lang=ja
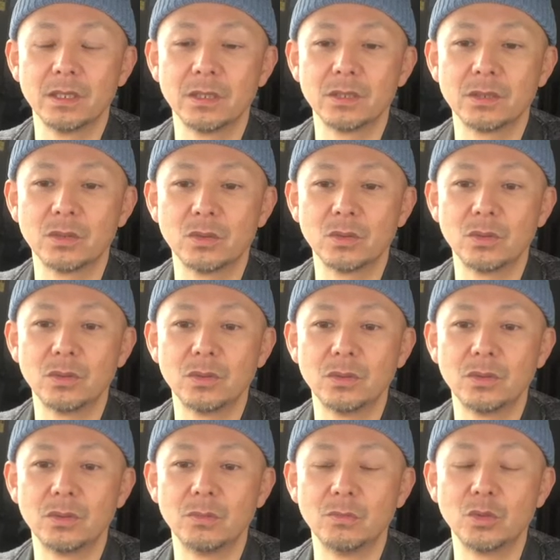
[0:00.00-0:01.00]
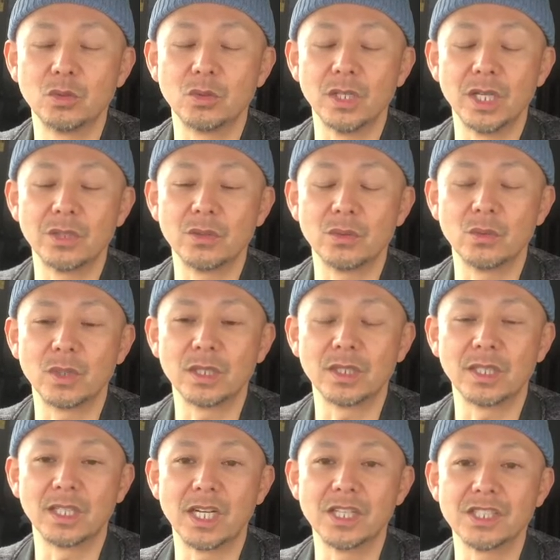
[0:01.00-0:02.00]
その元代表の
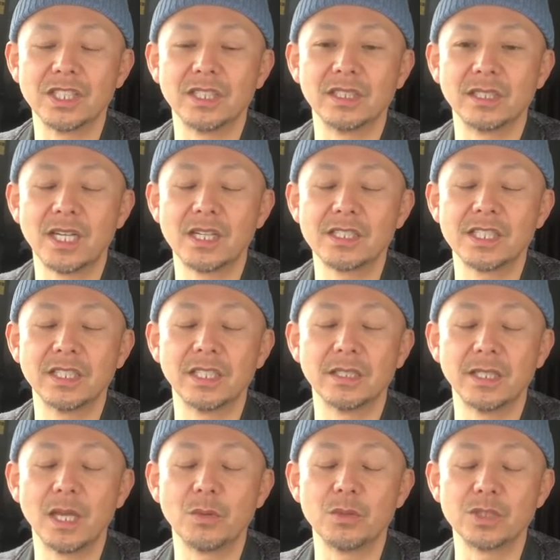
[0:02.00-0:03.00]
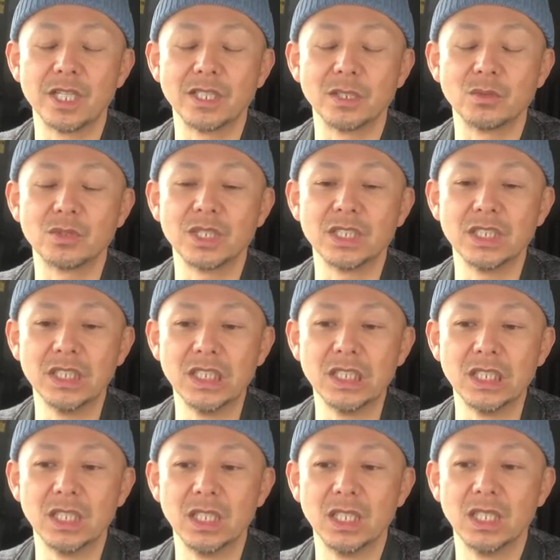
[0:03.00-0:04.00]
方が覚醒剤で逮捕された時
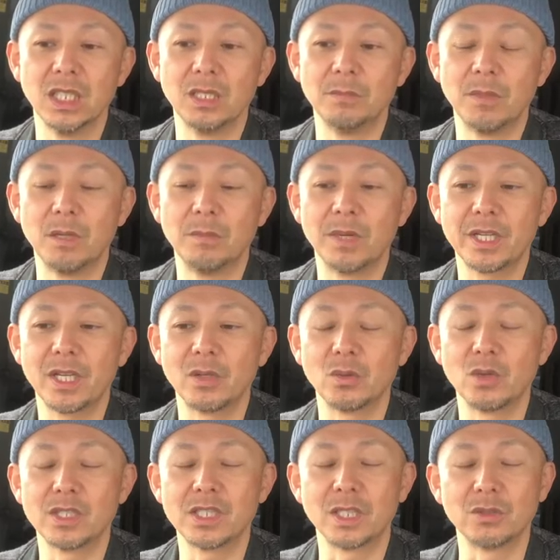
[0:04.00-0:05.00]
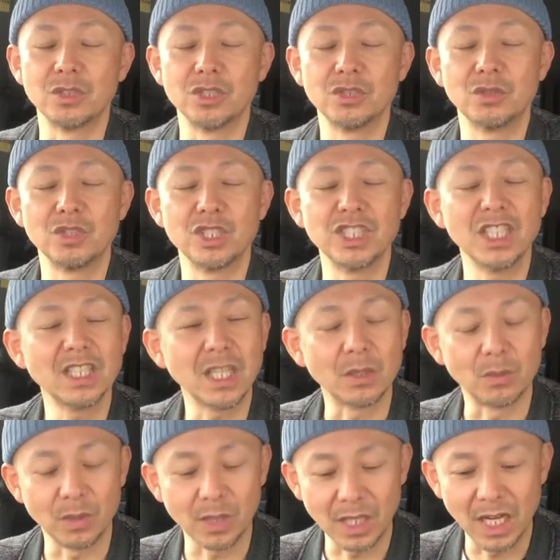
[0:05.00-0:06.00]
に、まあ、牧原敬之さんと一緒にしてた
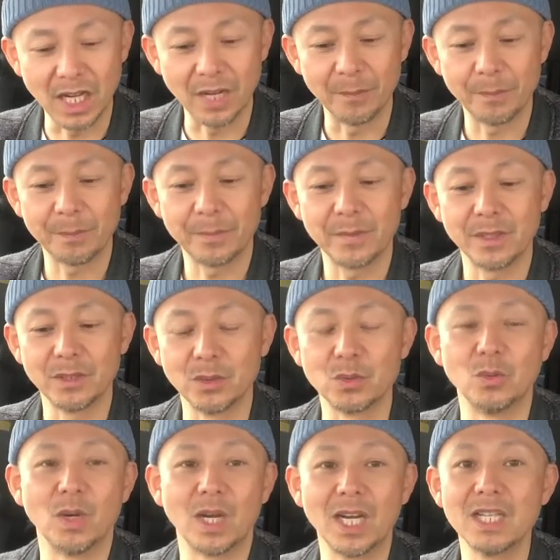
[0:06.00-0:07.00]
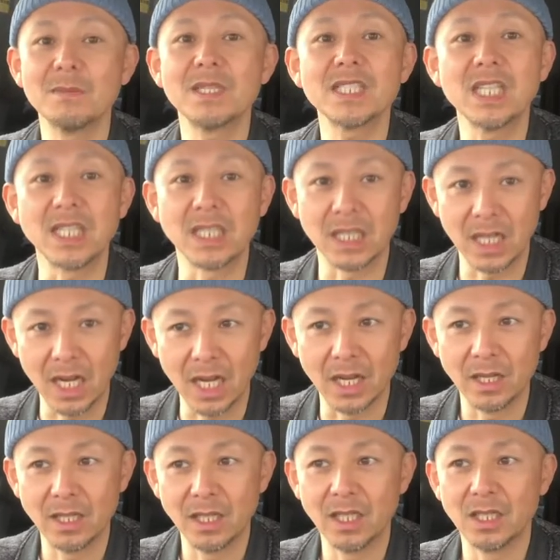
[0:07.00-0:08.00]
のかよく分かりませんが、
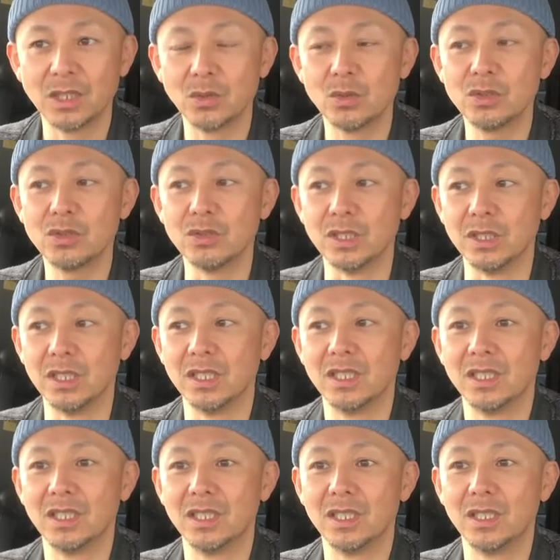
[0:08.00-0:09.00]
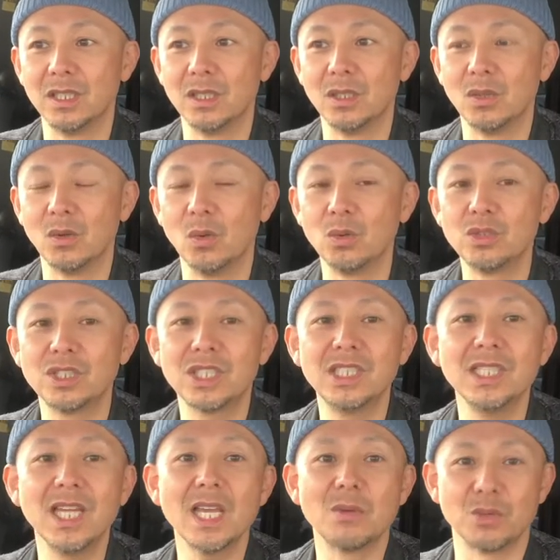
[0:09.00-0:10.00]
要するにお付
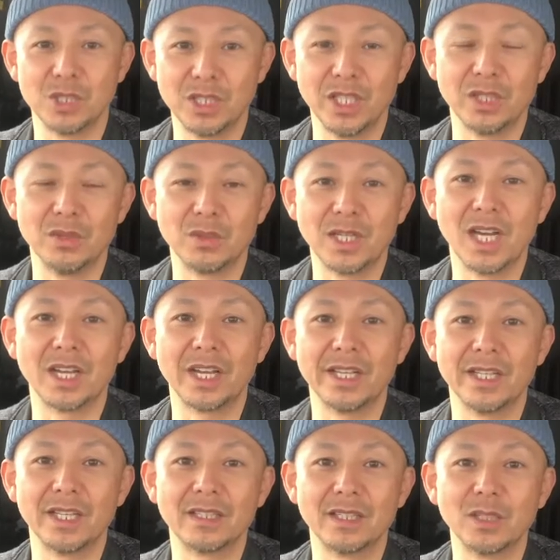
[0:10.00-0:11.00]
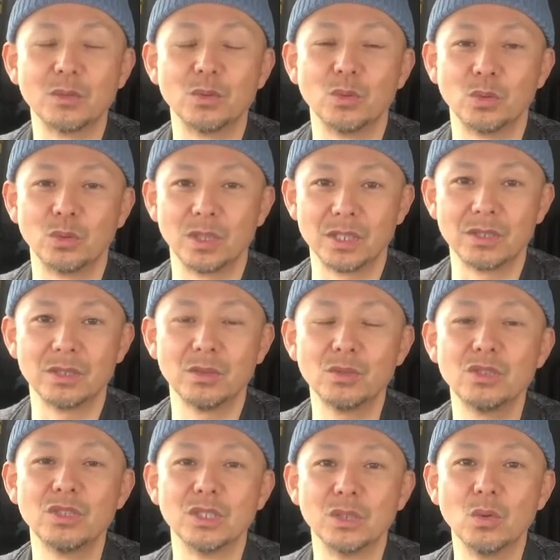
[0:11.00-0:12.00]
き合いをしている関係だったということなんです。要
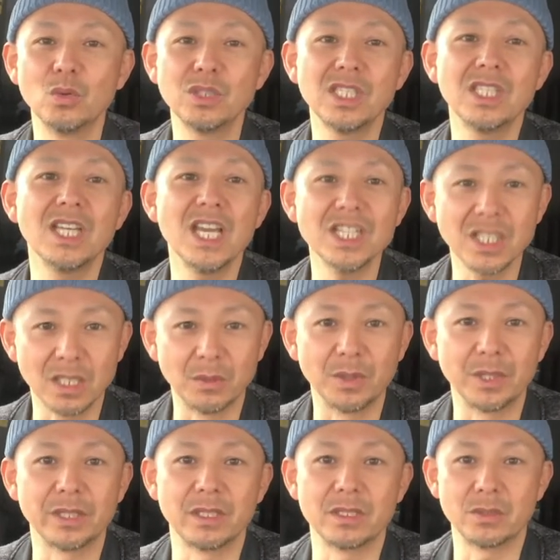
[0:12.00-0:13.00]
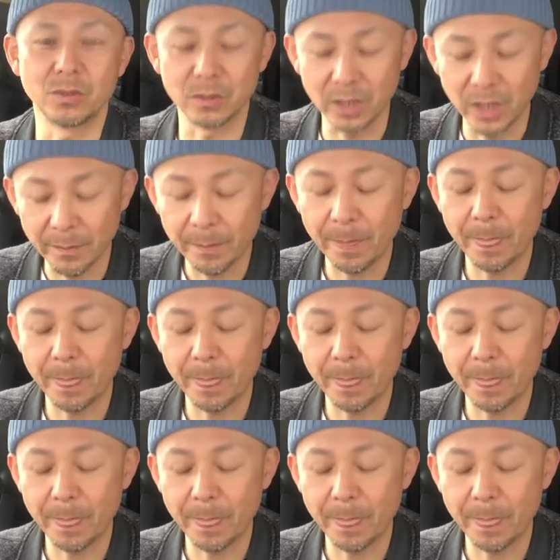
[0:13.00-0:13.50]
するに同性愛者なわけですよね。